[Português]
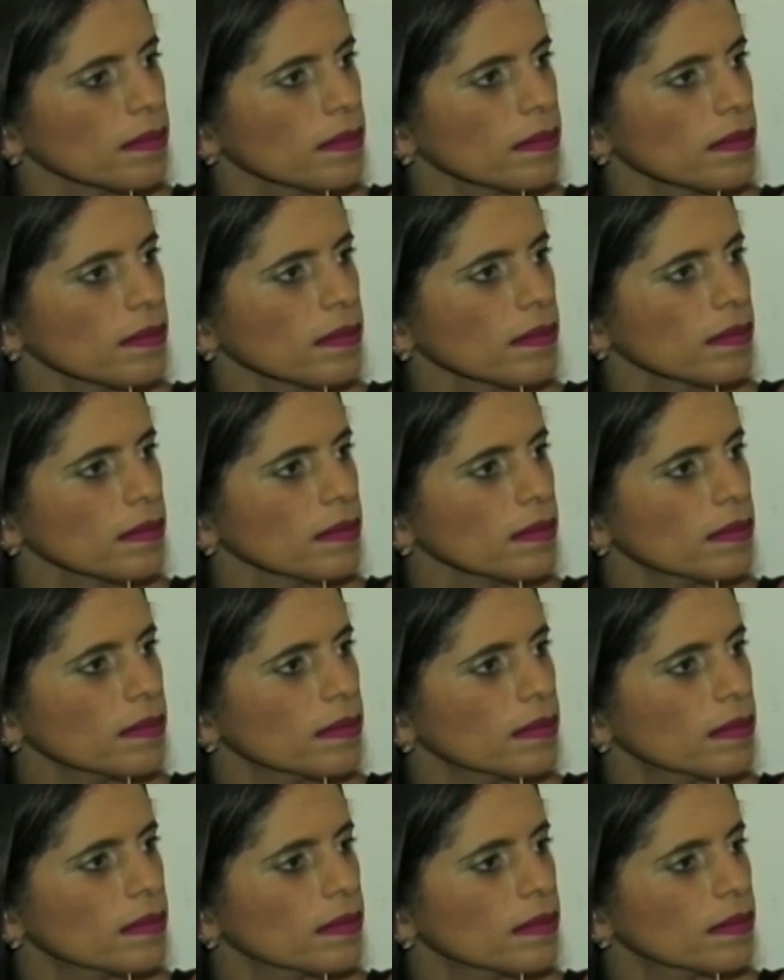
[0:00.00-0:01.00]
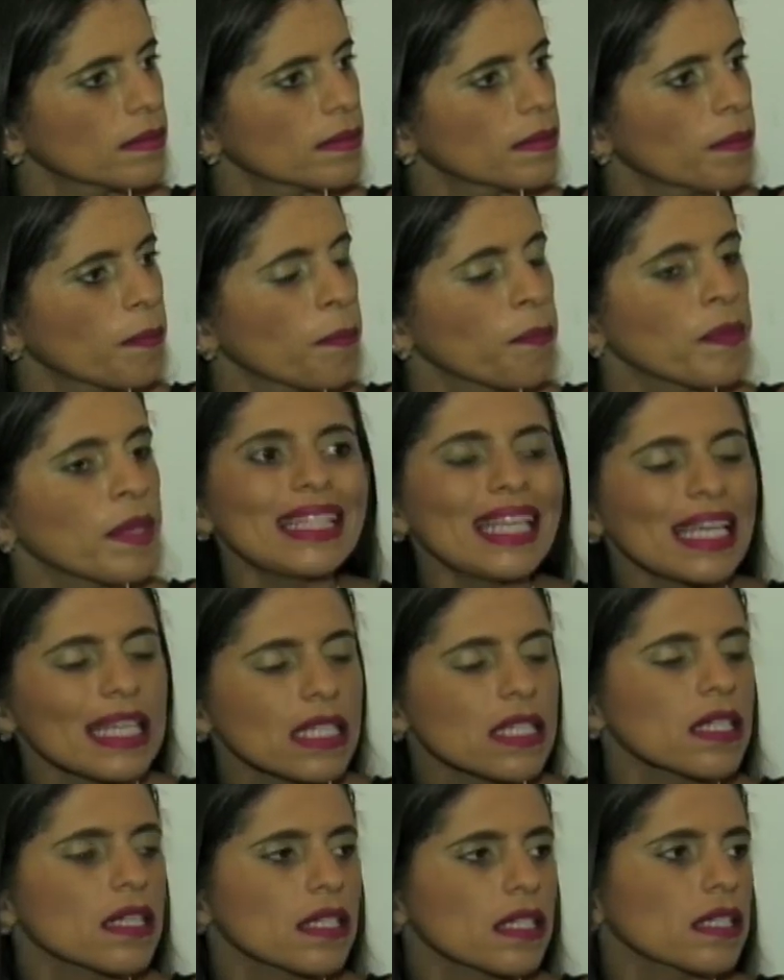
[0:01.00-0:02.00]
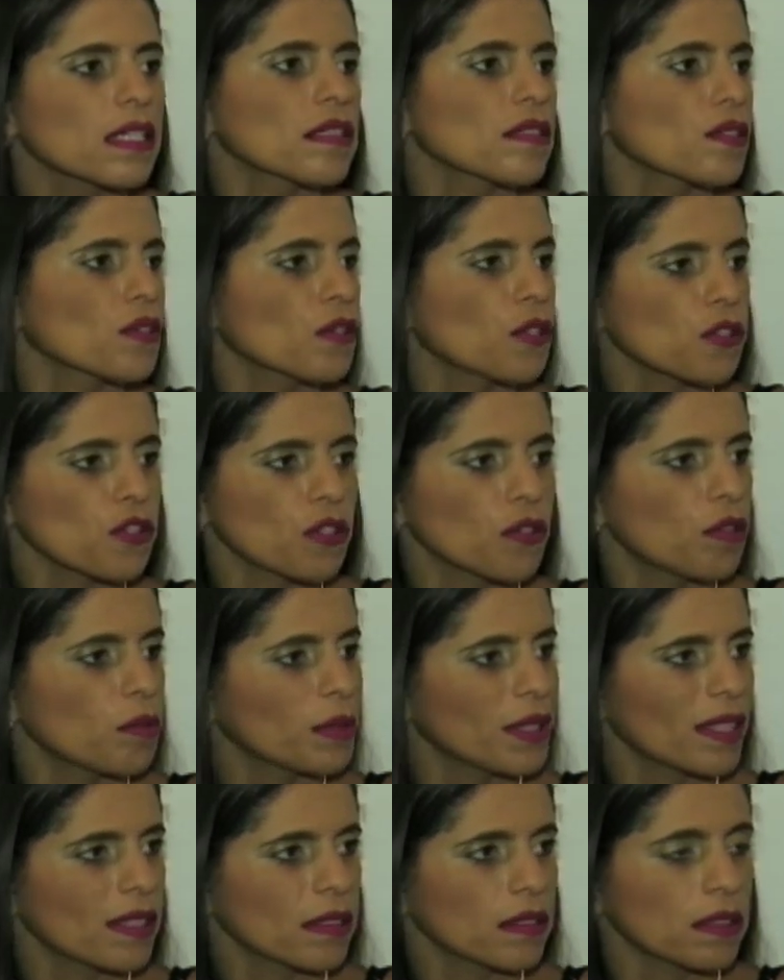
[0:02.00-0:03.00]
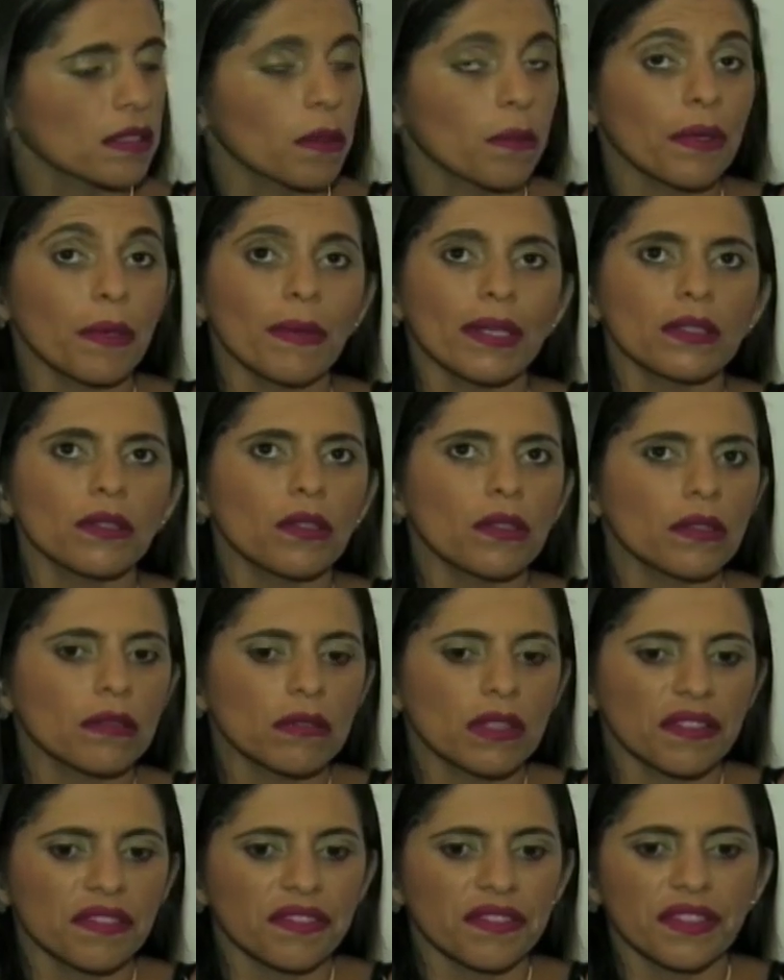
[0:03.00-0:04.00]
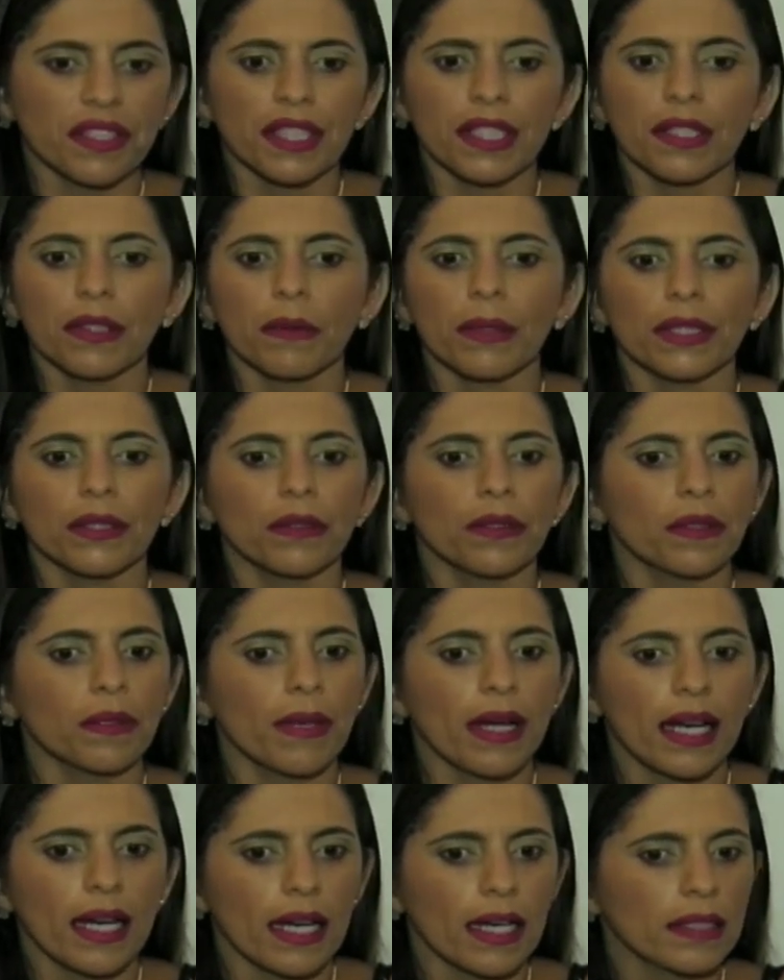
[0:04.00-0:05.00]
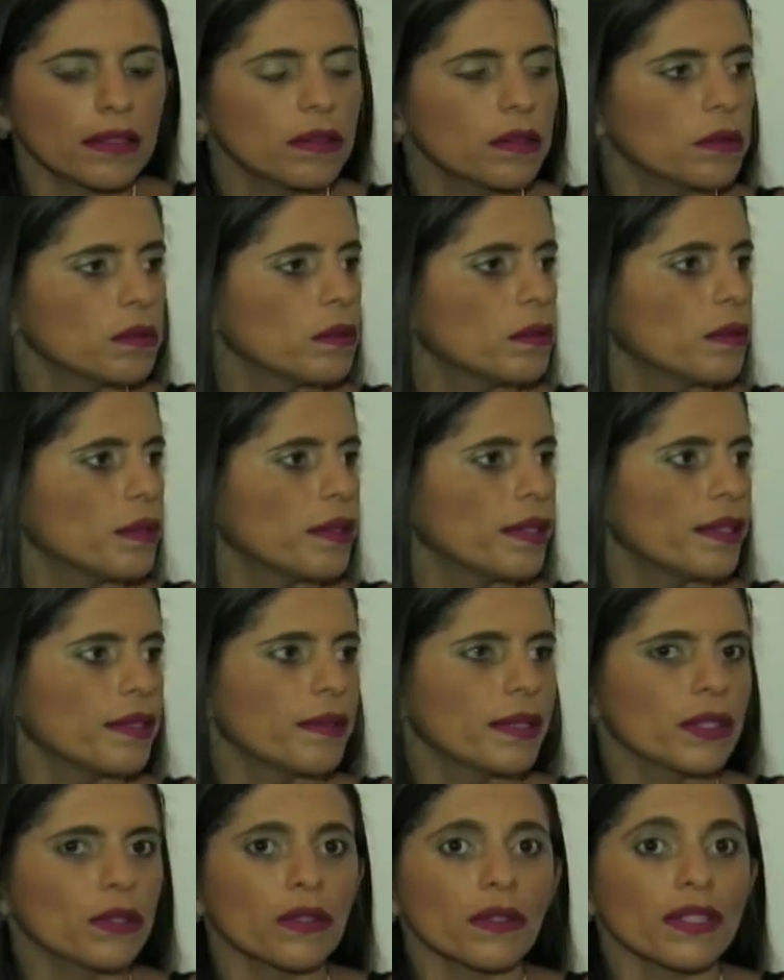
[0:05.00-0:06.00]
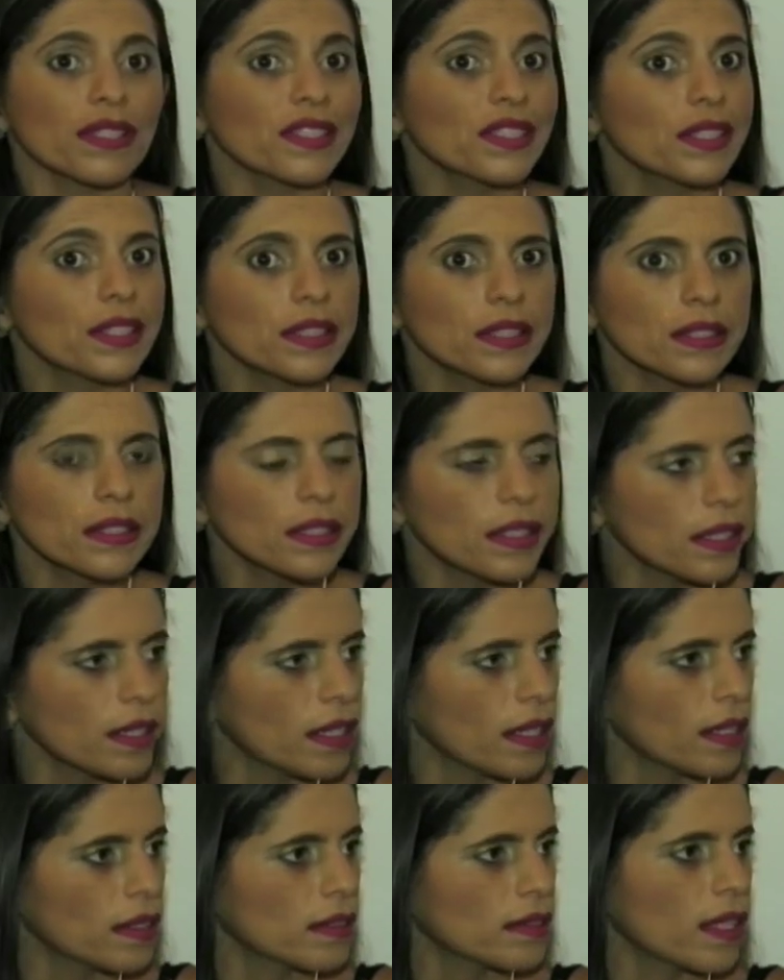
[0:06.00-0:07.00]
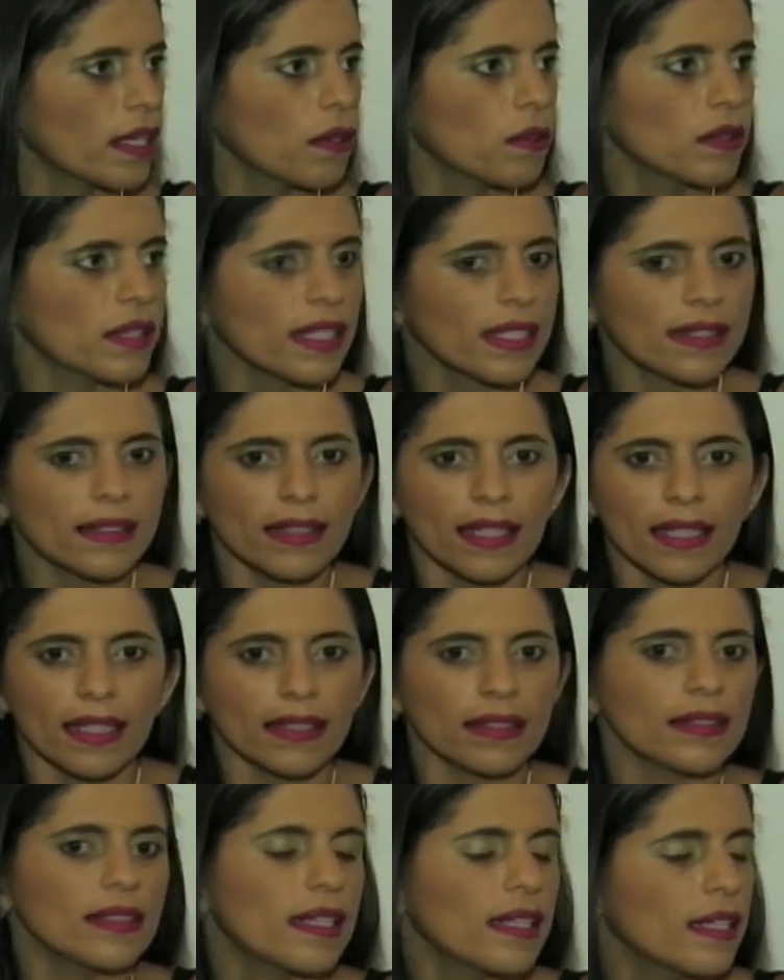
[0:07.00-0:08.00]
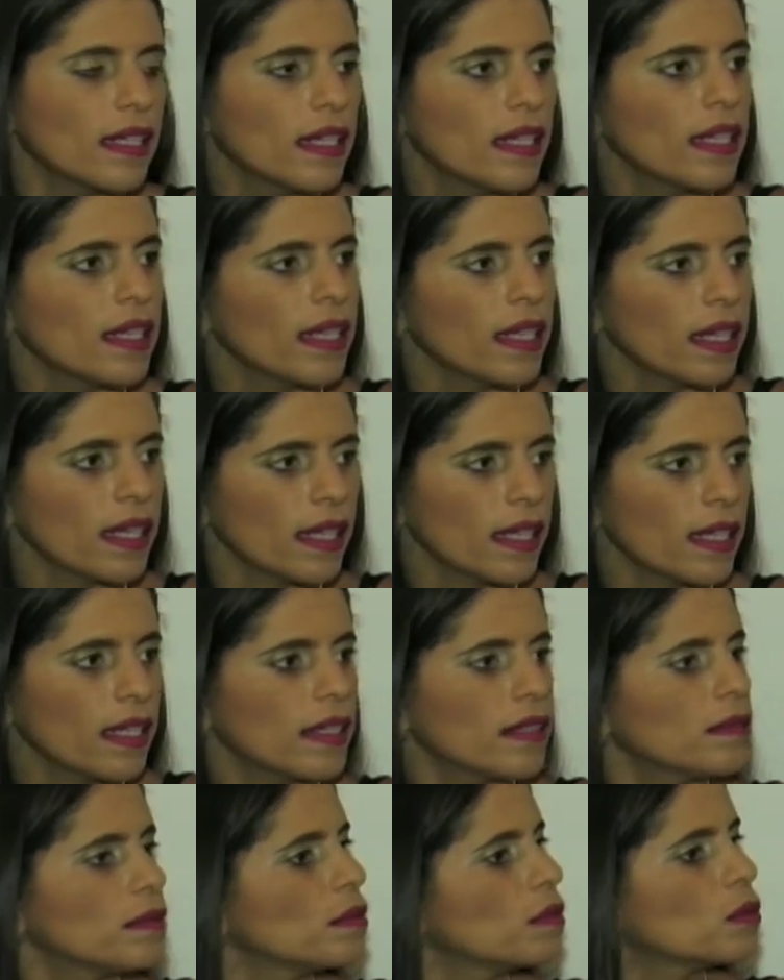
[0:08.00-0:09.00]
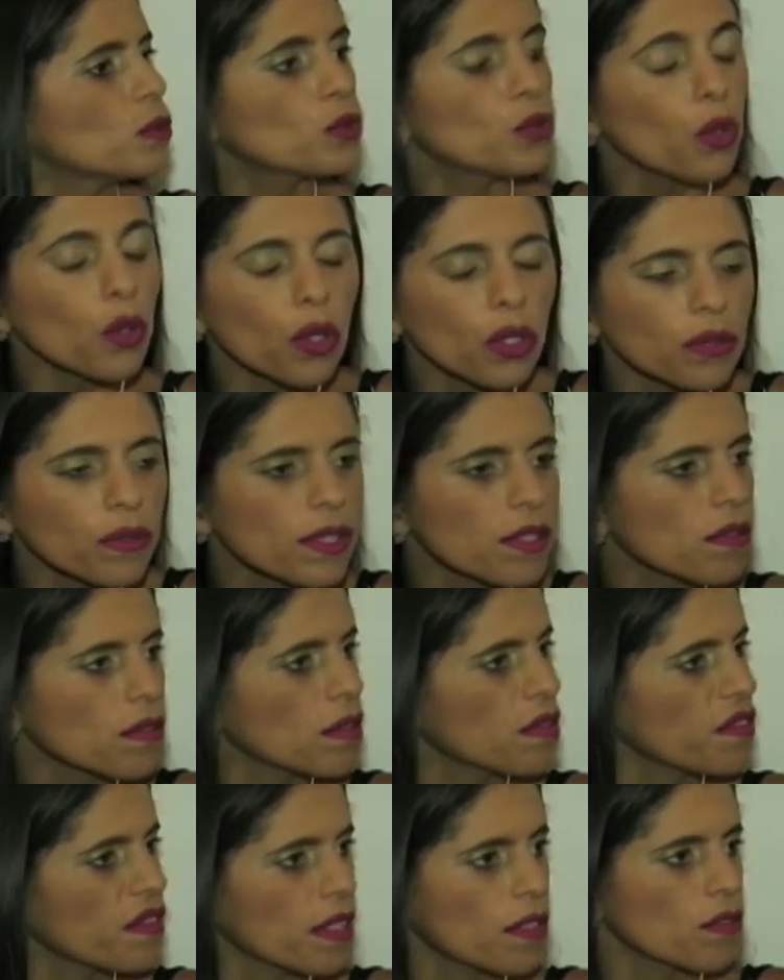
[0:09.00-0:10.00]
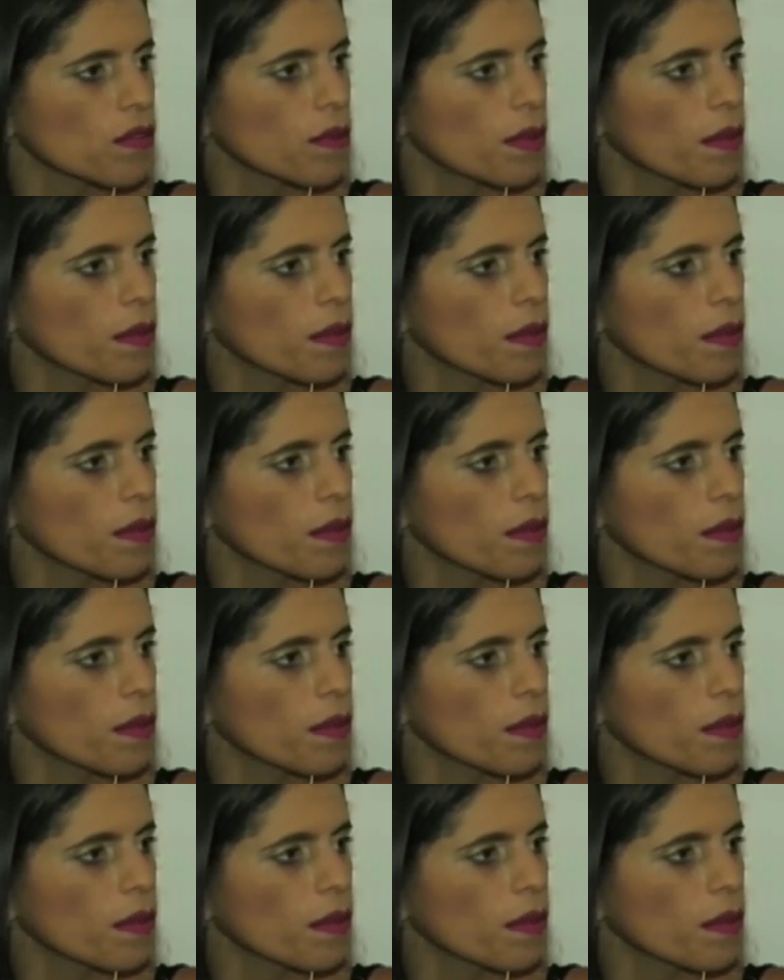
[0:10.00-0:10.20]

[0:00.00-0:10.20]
enfim, por essa área? Desde criança eu gosto de comunicação. Eu adoro TV, eu adoro rádio, eu adoro assistir, estar tá conectada. Todo é, esse universo. Todo esse universo